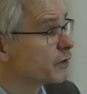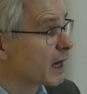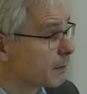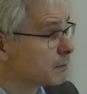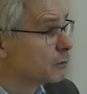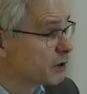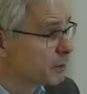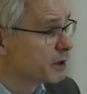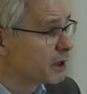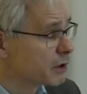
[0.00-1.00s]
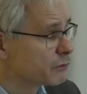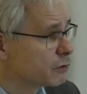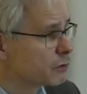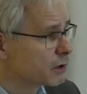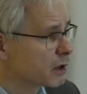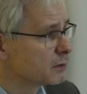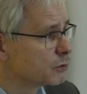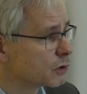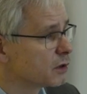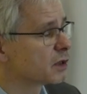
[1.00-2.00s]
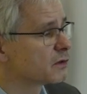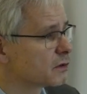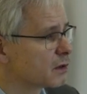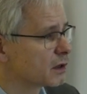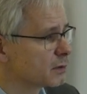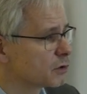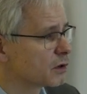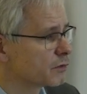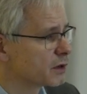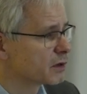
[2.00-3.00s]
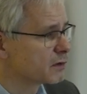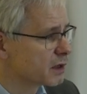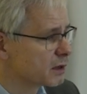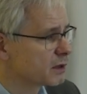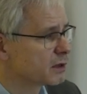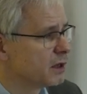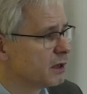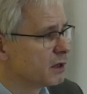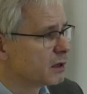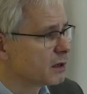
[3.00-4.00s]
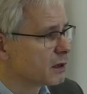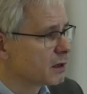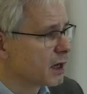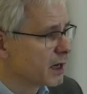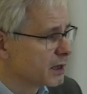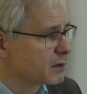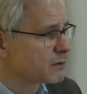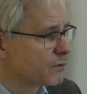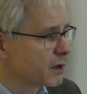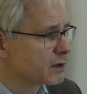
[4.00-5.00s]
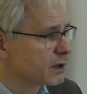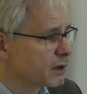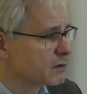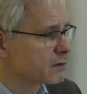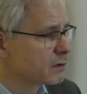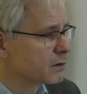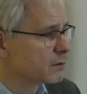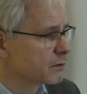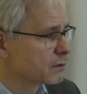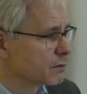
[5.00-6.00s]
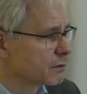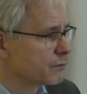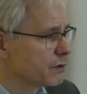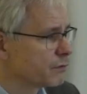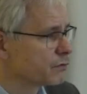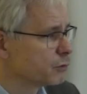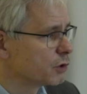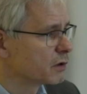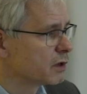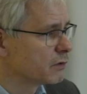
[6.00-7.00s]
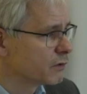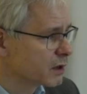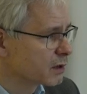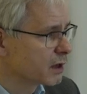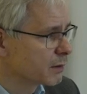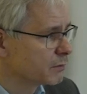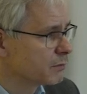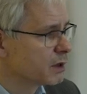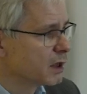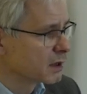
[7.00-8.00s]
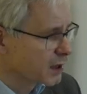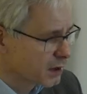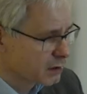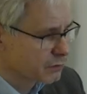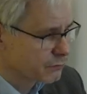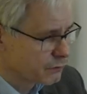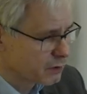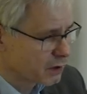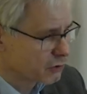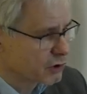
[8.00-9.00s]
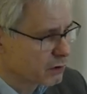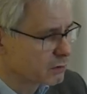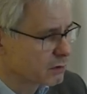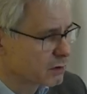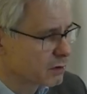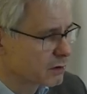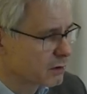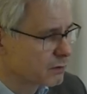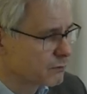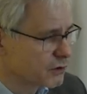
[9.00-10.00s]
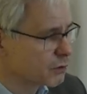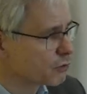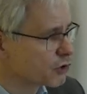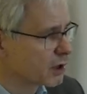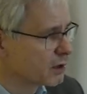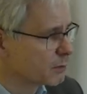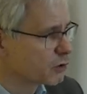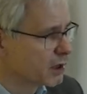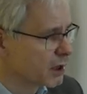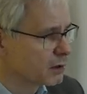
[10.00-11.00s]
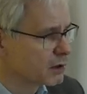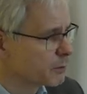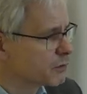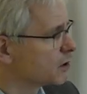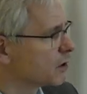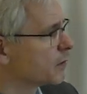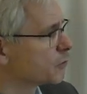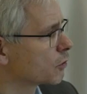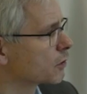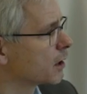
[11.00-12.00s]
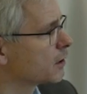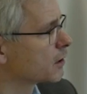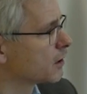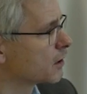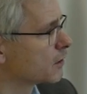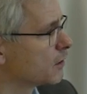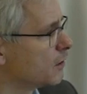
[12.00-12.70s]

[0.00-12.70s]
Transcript: wir haben multimediale Führung angeboten. Ja. Das ist ein Angebot, das wir tatsächlich eigens während der letzten äh, vier, fünf Monate entwickelt haben. Mhm. Gerade auch für die Ausstellung äh, Vision und Schrecken der Moderne. Ich glaube, den Titel haben wir noch gar nicht genannt,